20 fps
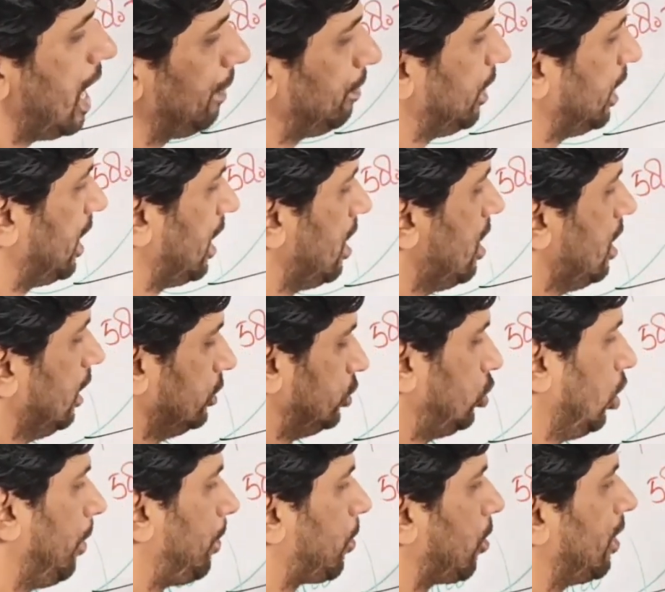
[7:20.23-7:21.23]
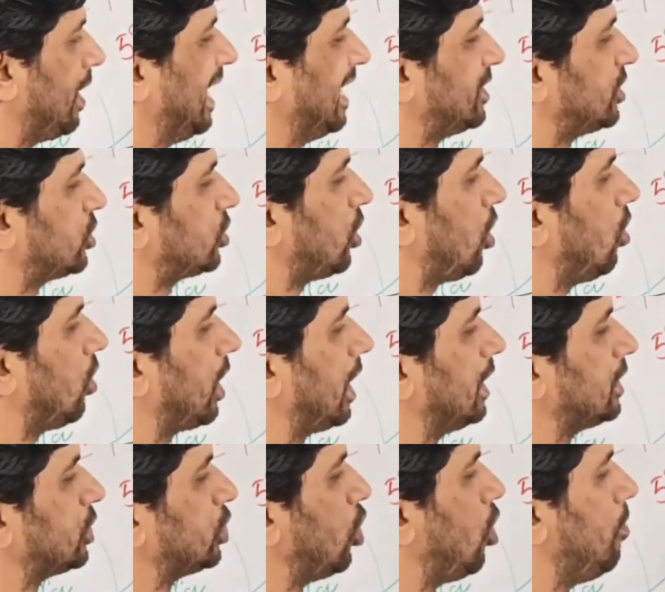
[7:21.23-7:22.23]
अब देखिए जो प्रोडक्ट 100
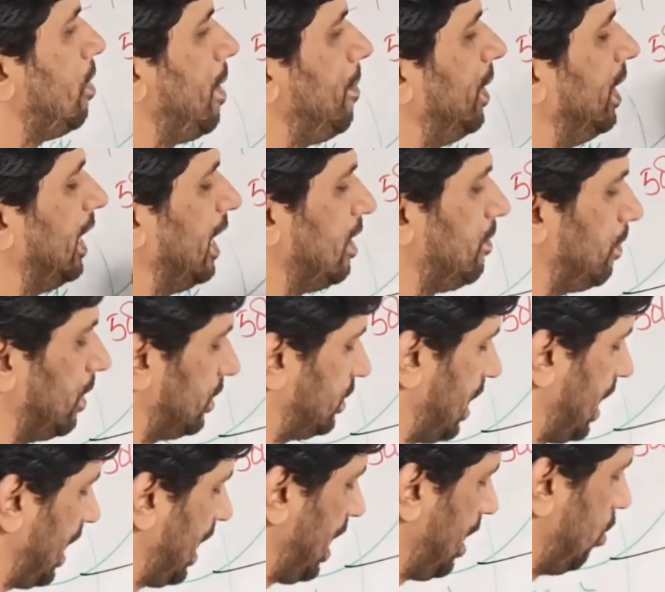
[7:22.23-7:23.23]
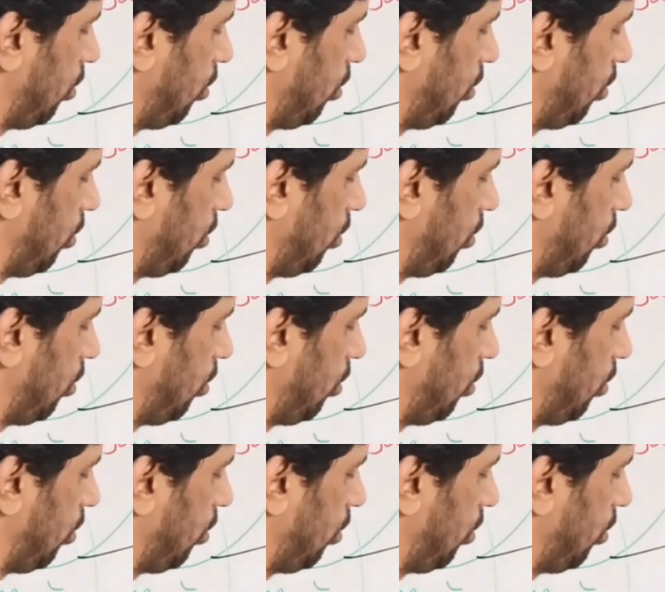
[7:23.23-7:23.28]
का 100 में ब्रिटेन पर जा रहा